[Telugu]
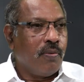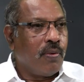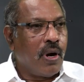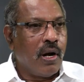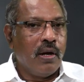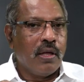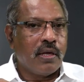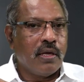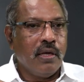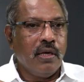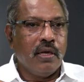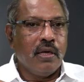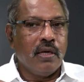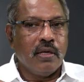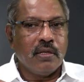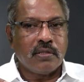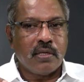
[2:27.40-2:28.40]
వాళ్ళకి
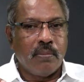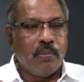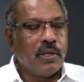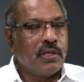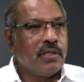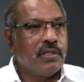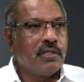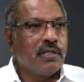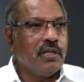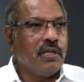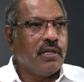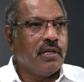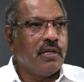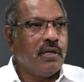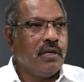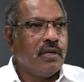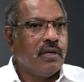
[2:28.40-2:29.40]
సంబంధించి
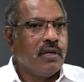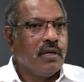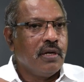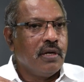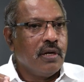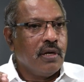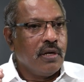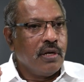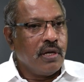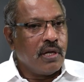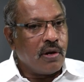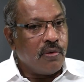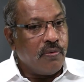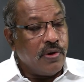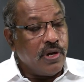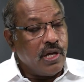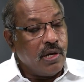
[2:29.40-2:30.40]

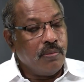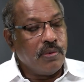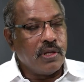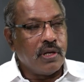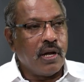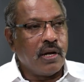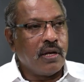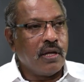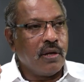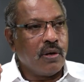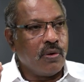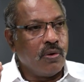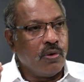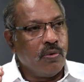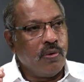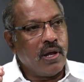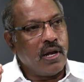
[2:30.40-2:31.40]
ఇరవై ఎనిమిది అంటే
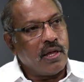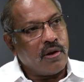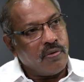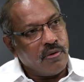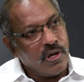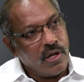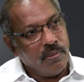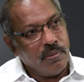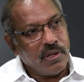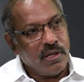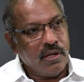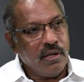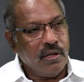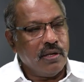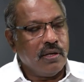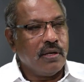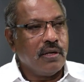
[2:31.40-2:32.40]
రెండు వేల ఇరవై ఎనిమిది
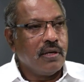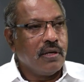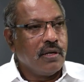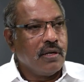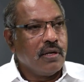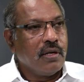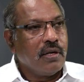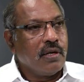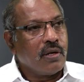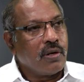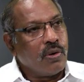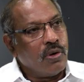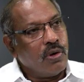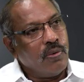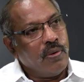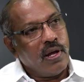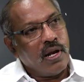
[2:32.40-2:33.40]

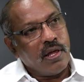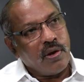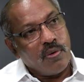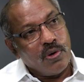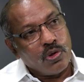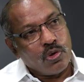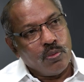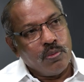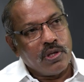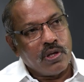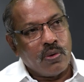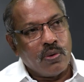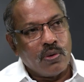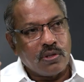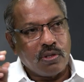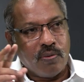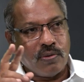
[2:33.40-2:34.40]
రెండు వేల ఇరవై తొమ్మిది
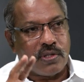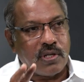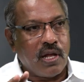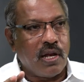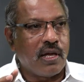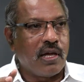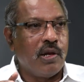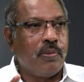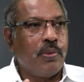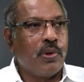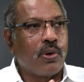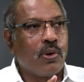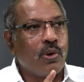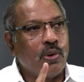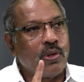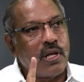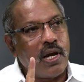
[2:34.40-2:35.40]
రెండు సంవత్సరాలు కలిపి
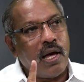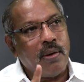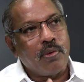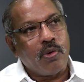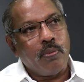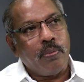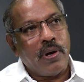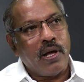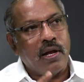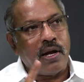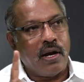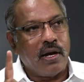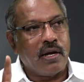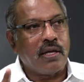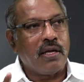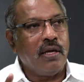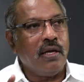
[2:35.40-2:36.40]
రెండు వందల యాభై రూపాయల
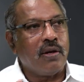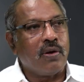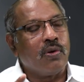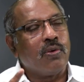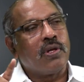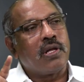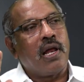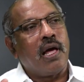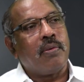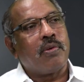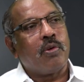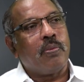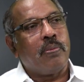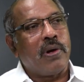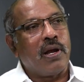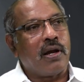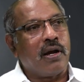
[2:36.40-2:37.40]
కాడికి రెండు వందల యాభై
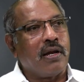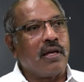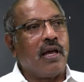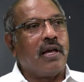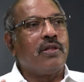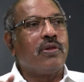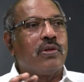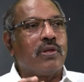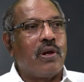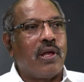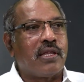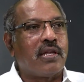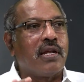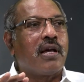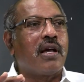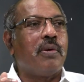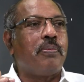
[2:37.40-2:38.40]
రూపాయల కాడికి ఐదు వందలు
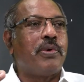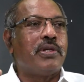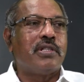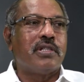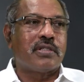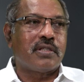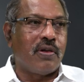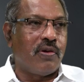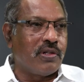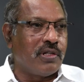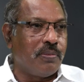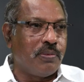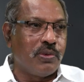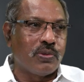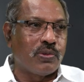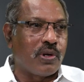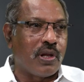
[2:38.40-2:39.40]
అదనంగా పెంచిస్తామని
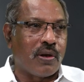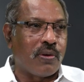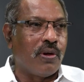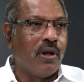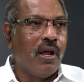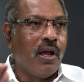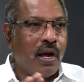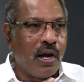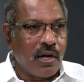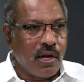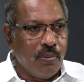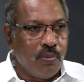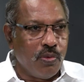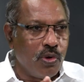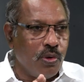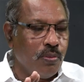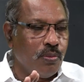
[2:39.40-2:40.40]
చెప్పి చెబుతున్నారు అంటే
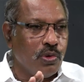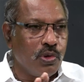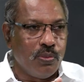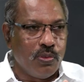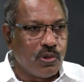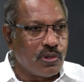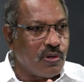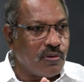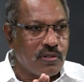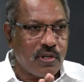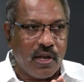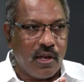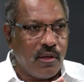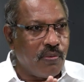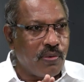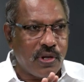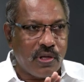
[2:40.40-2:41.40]
మూడు ముందు మూడు
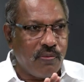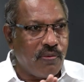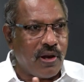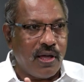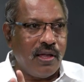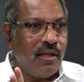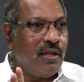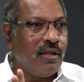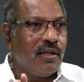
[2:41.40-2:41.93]
సంవత్సరాలు ఎవరికి ఇవ్వరా